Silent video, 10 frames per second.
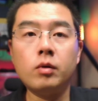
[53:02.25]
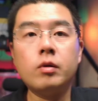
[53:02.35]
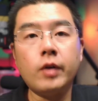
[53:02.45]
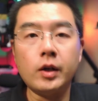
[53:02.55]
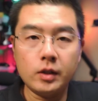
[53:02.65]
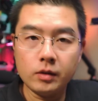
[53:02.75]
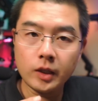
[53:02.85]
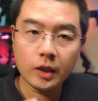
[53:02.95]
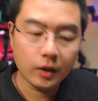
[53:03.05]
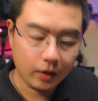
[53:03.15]
反正
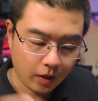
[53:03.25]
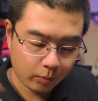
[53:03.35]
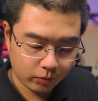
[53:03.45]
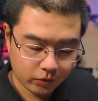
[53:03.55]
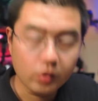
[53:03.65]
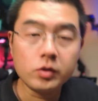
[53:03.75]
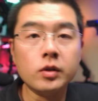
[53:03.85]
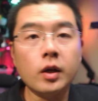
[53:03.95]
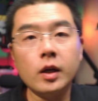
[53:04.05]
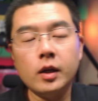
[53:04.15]
这个 App 设计
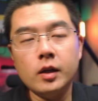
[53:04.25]
的，